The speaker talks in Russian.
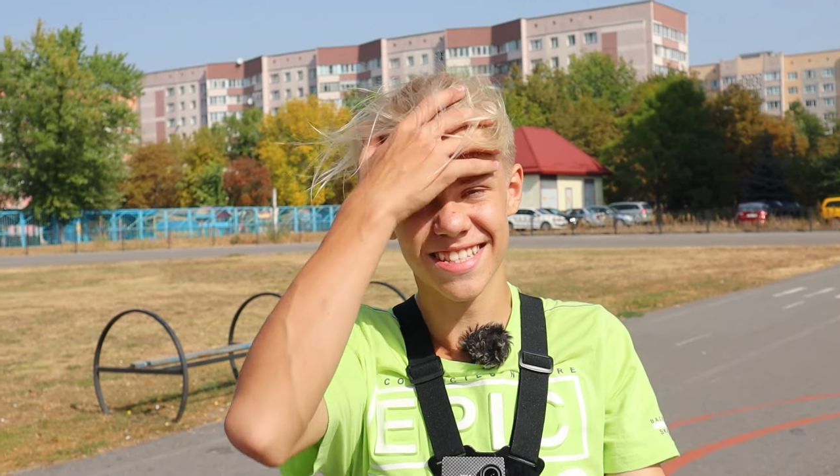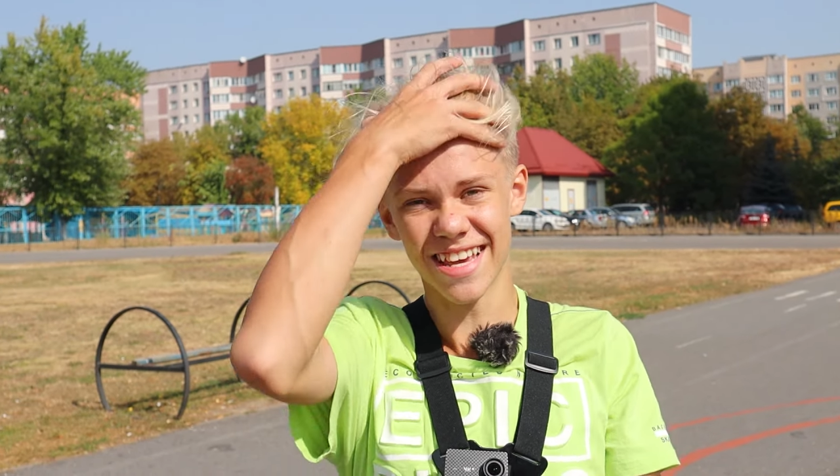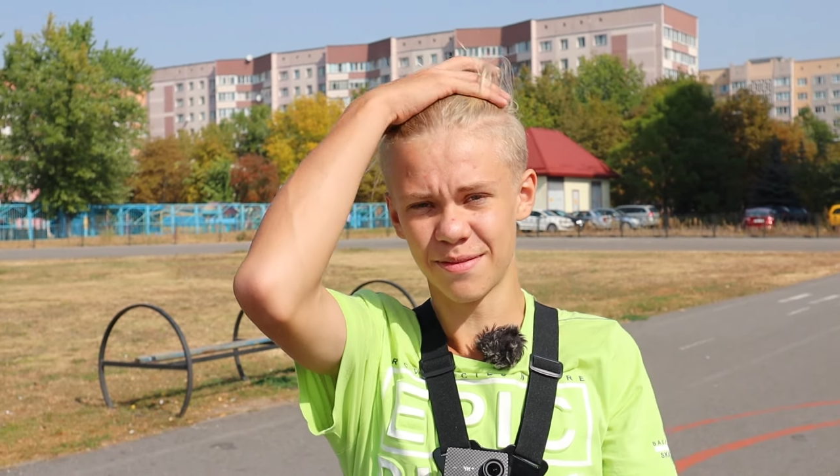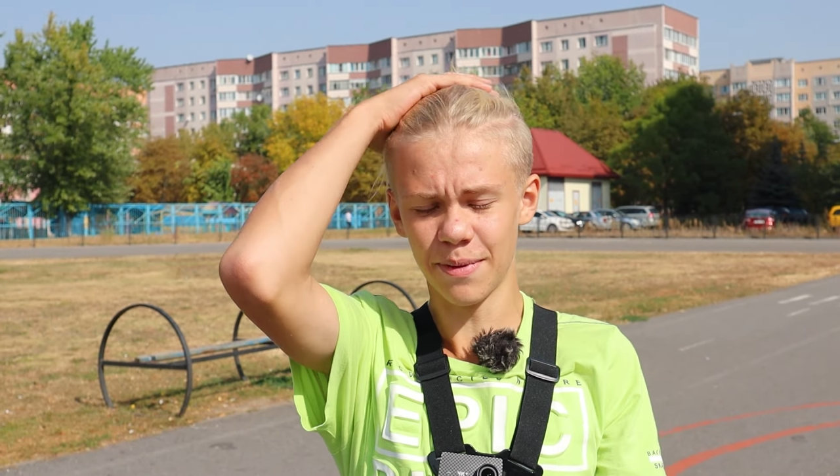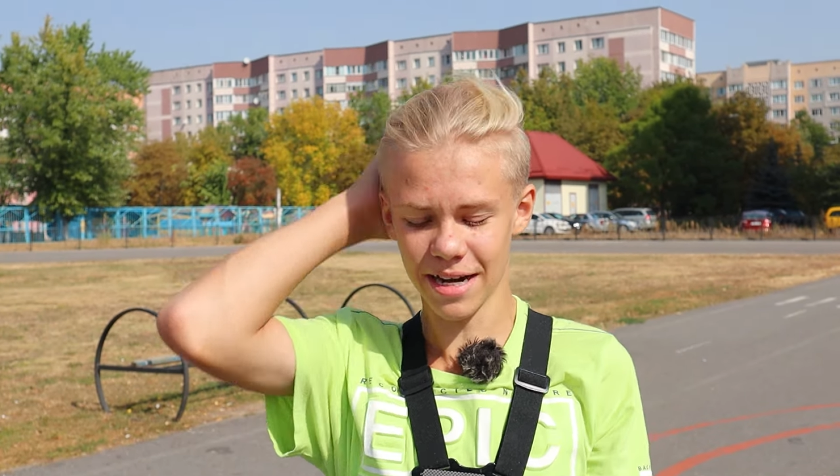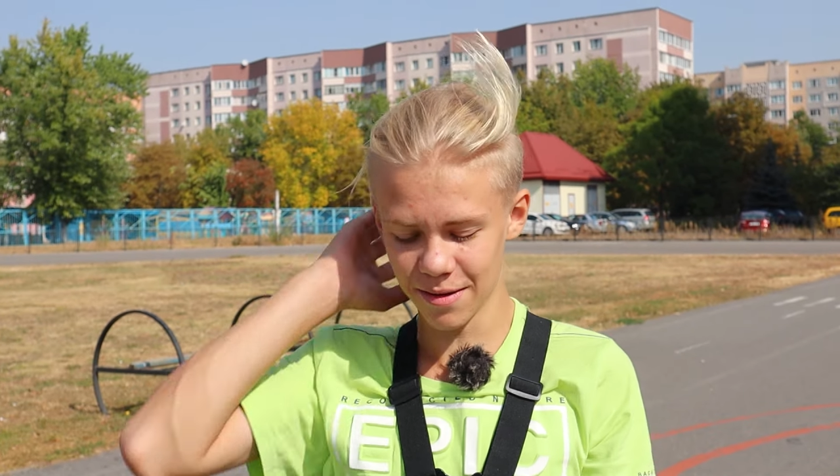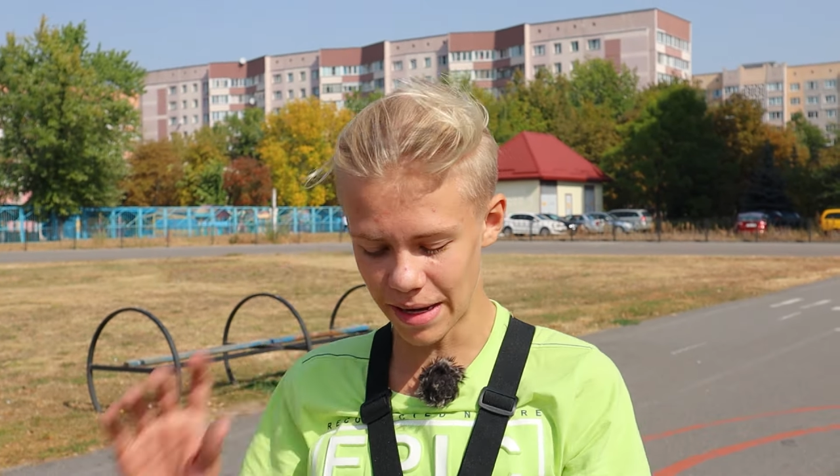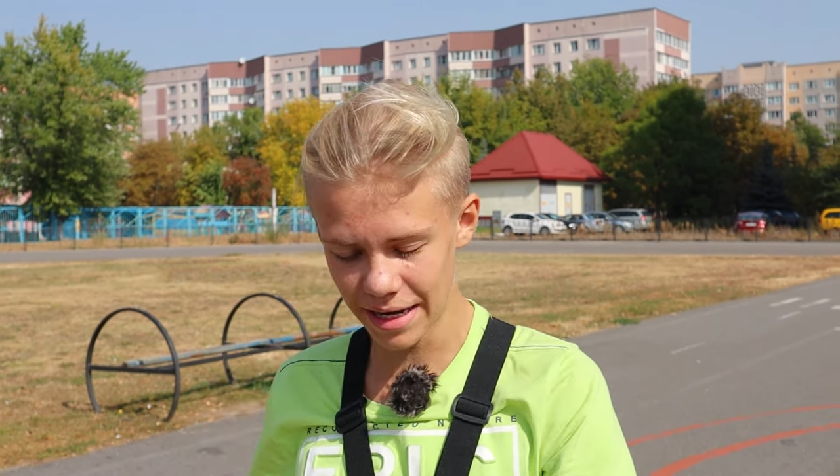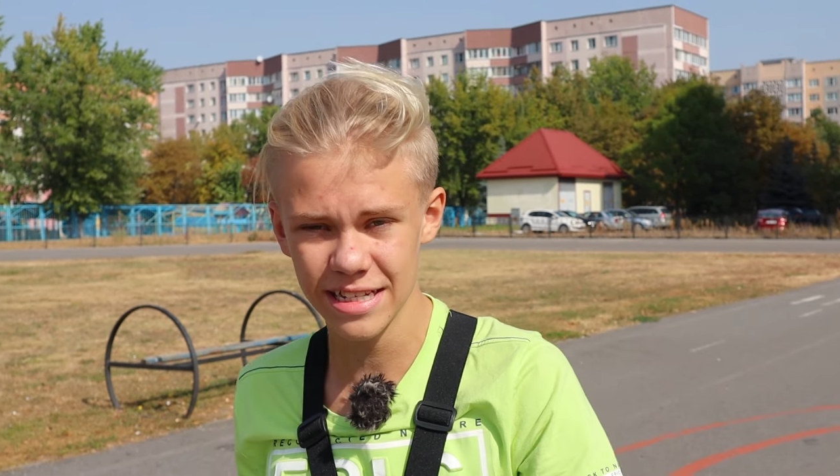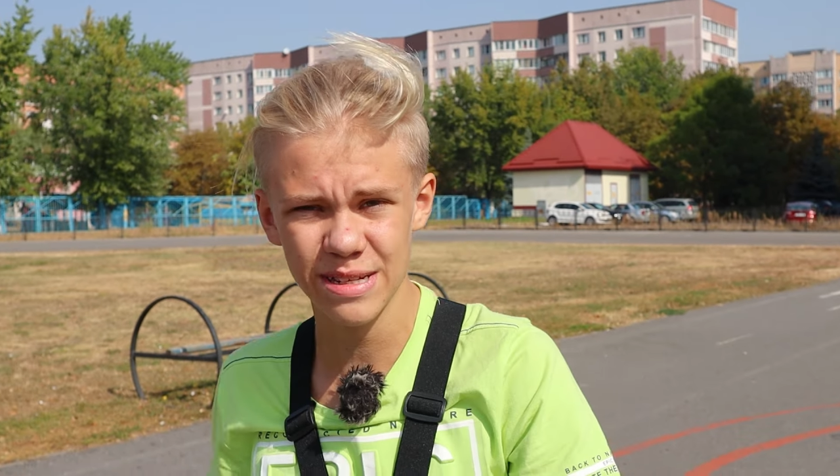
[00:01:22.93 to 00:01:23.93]
скейт-парк
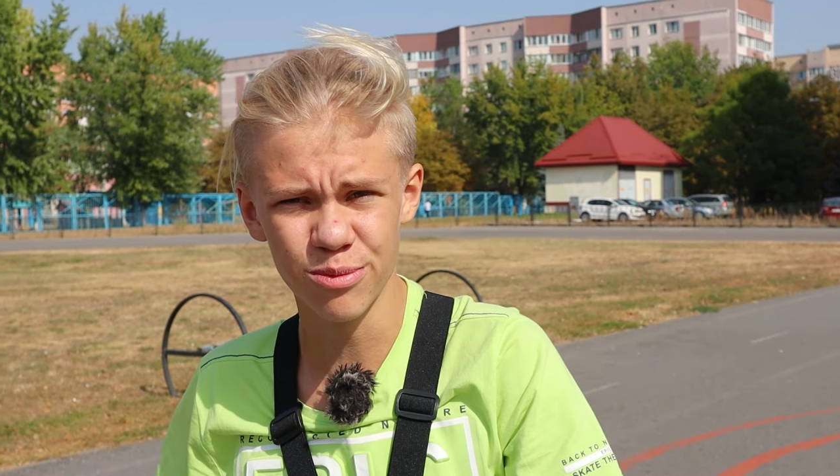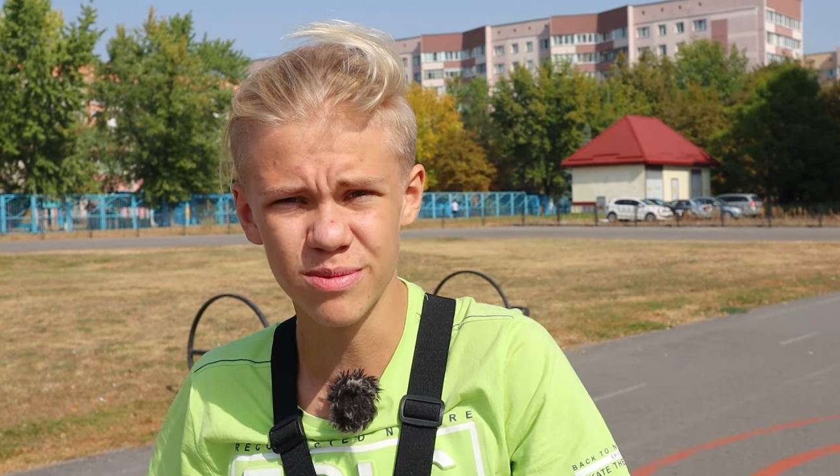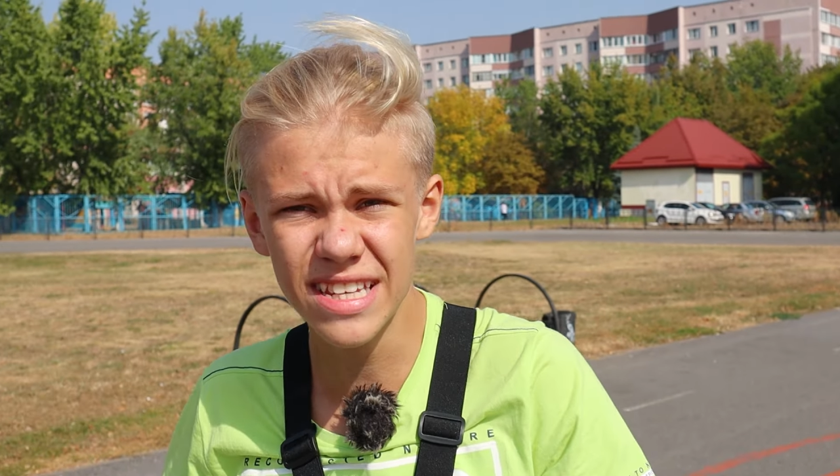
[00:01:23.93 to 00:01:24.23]
максимум.